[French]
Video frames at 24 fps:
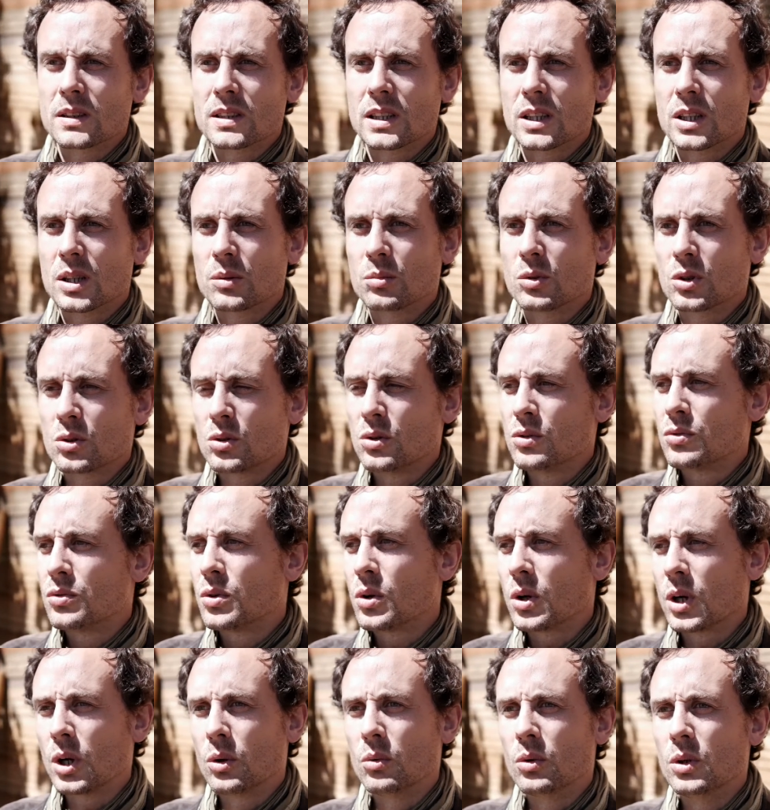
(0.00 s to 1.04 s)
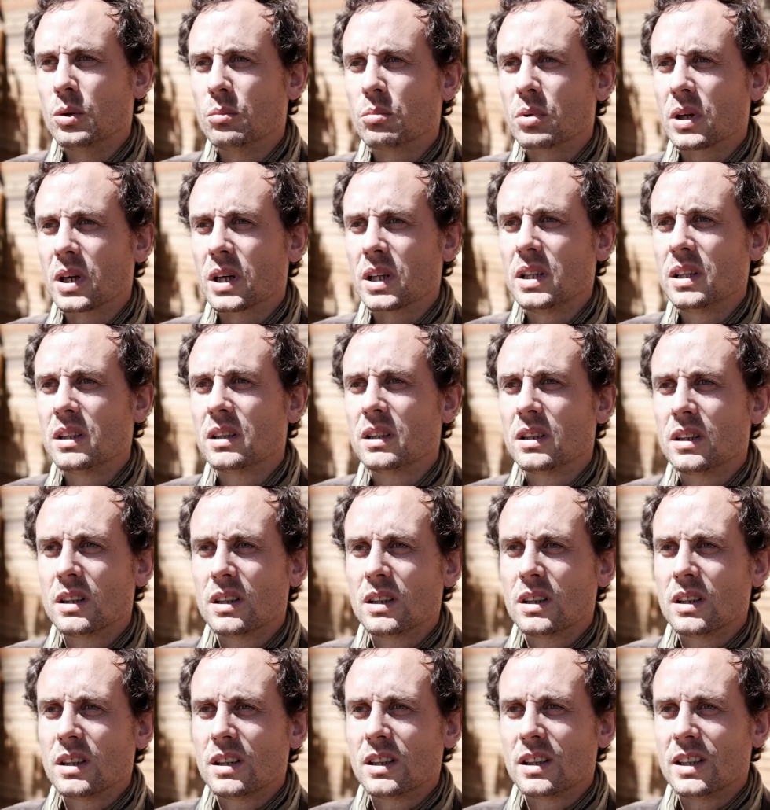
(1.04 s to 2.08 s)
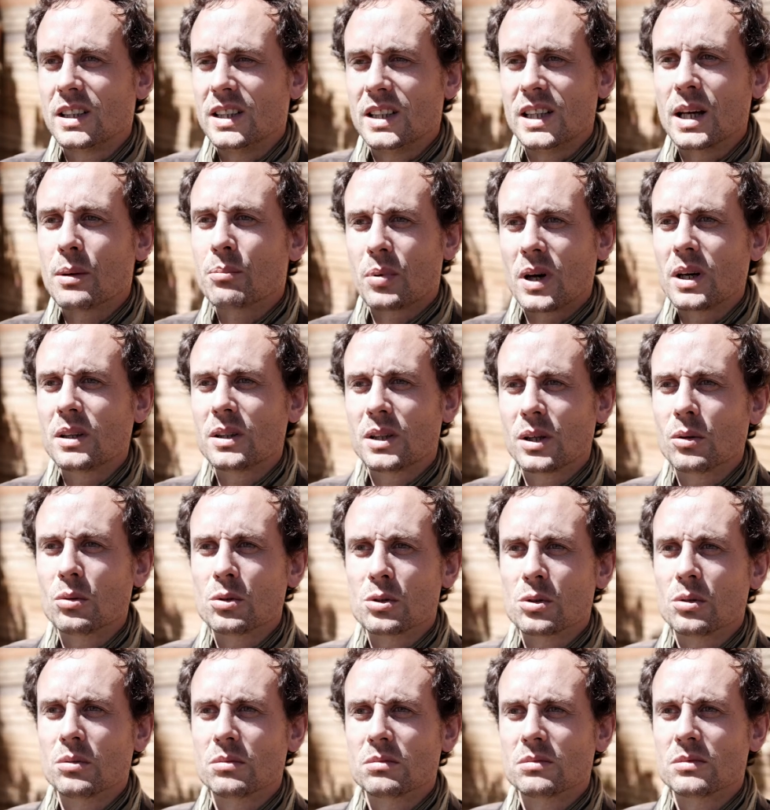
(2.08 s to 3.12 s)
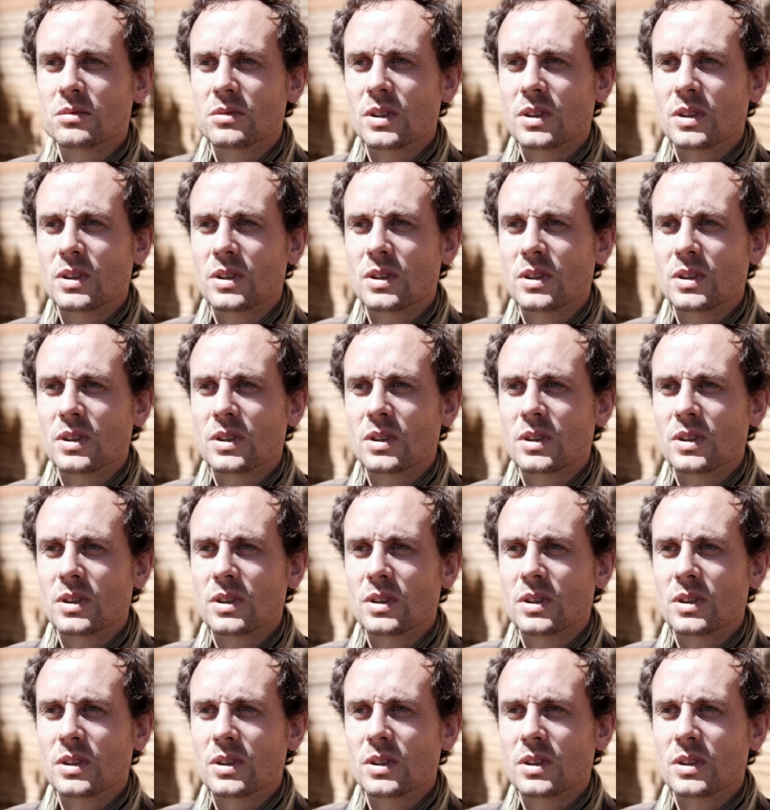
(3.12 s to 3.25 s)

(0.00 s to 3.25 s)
c'est comme dans une forêt ou une prairie, il n'y a pas d'érosion.